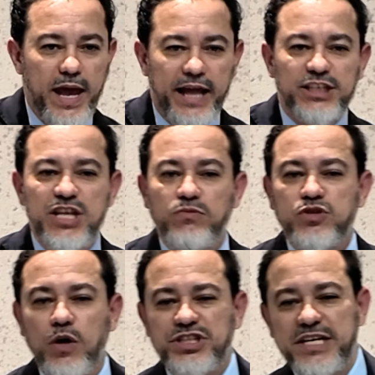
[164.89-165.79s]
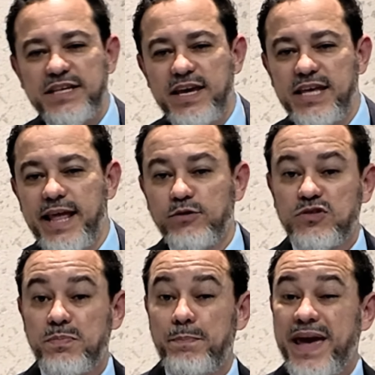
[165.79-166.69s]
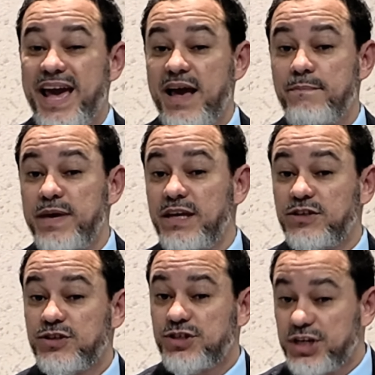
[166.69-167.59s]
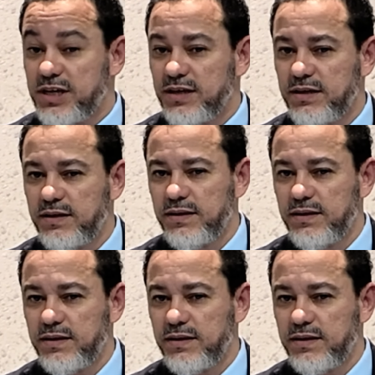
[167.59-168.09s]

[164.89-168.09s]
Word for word: Eles não só dizem que Deus permite,